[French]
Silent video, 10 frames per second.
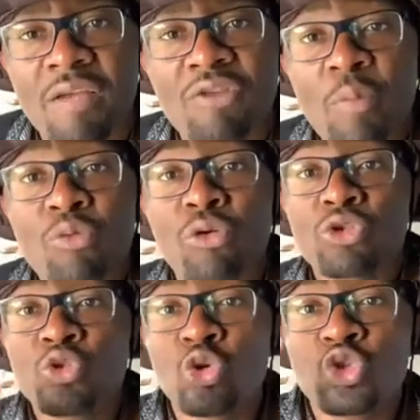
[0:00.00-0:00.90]
Voilà pourquoi au
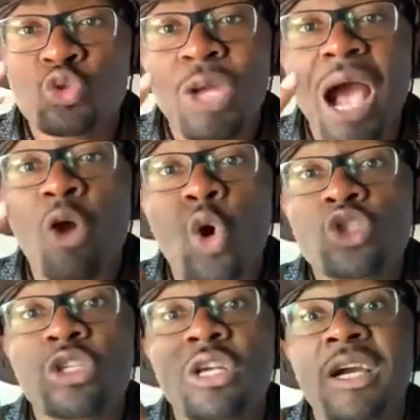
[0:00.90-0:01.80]
jour d'aujourd'hui, à
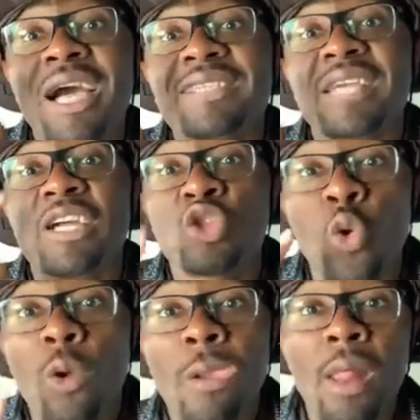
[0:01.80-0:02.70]
cause, grâce à
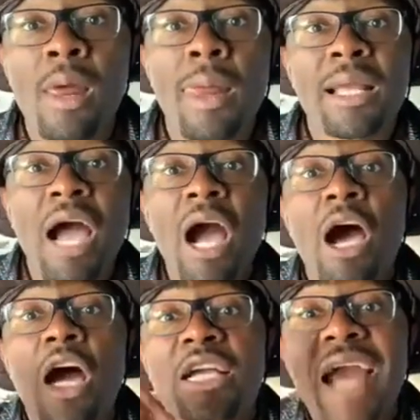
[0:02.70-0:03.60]
Eto, quand
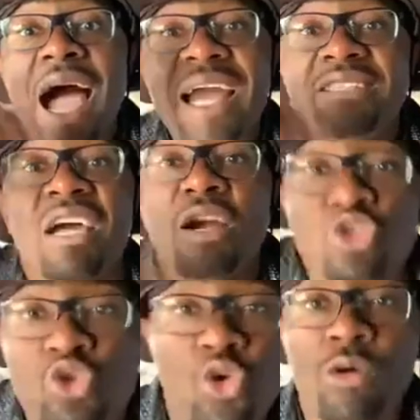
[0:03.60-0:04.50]
un gars est
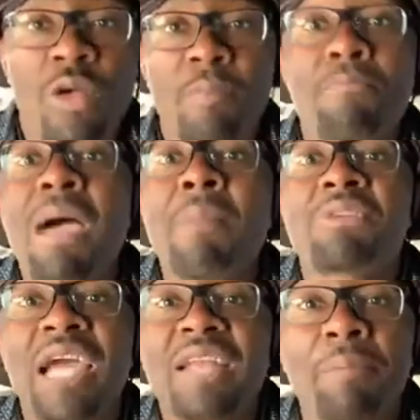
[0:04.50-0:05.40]
talentueux,
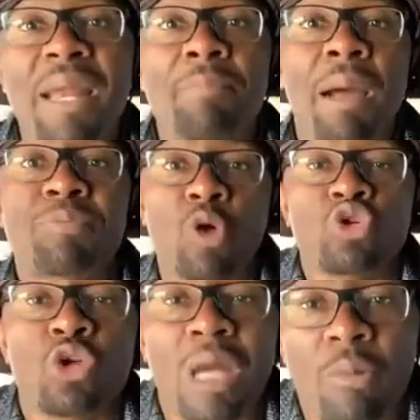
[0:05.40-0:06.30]
même quand il n'a pas les papiers, on
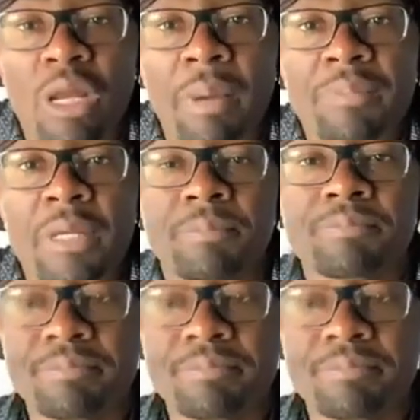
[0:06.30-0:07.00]
lui donne d'abord les papiers.